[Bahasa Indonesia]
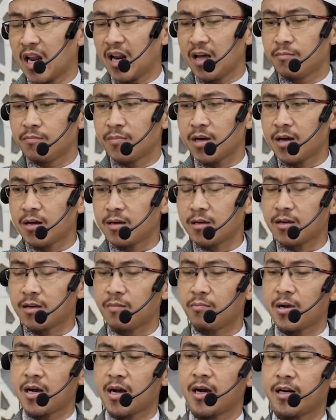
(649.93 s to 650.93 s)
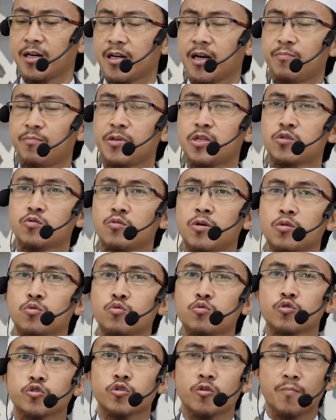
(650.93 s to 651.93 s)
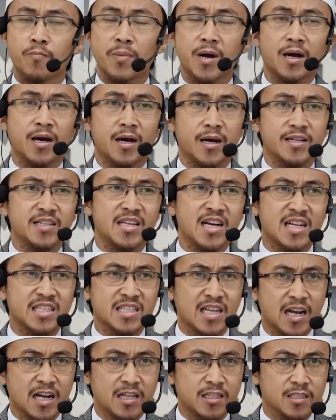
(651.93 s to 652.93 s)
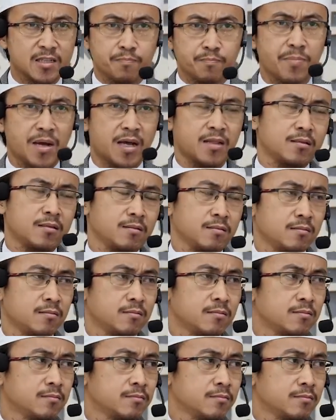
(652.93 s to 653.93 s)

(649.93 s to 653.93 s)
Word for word: Dalam rangka menghadapi suatu cobaan yang sangat cepat.